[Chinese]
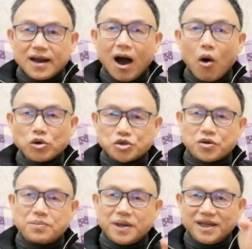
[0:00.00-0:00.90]
高
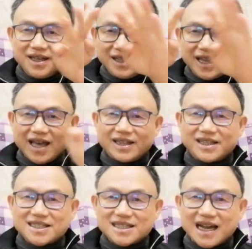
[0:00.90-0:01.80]
水平一点
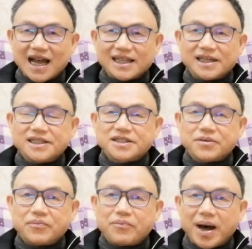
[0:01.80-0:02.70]
的这样的一
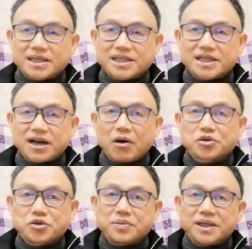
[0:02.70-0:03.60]
种，把这些高
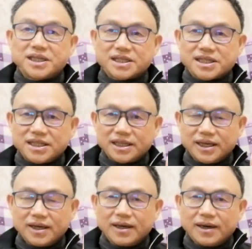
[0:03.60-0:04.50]
水平的这些
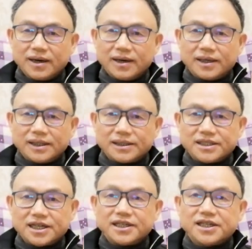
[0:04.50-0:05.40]
嗯
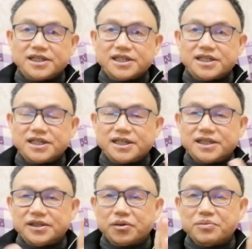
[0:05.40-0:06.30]
人的这些
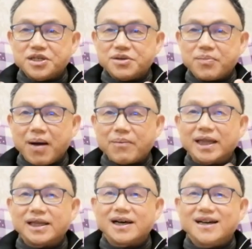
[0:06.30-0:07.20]
东西慢
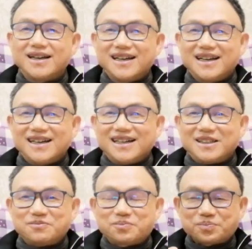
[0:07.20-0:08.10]
慢的
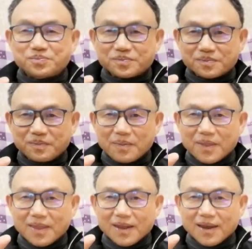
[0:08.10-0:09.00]
嗯，
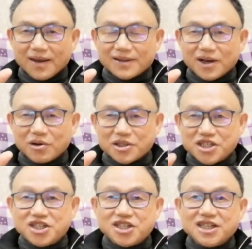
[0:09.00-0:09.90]
能够
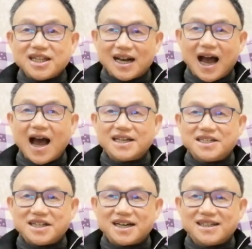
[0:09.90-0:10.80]
细心的看
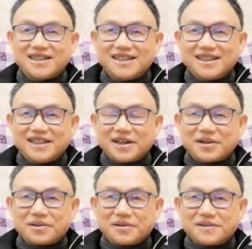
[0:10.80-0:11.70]
一下，能
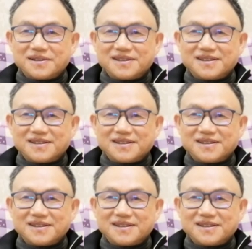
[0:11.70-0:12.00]
够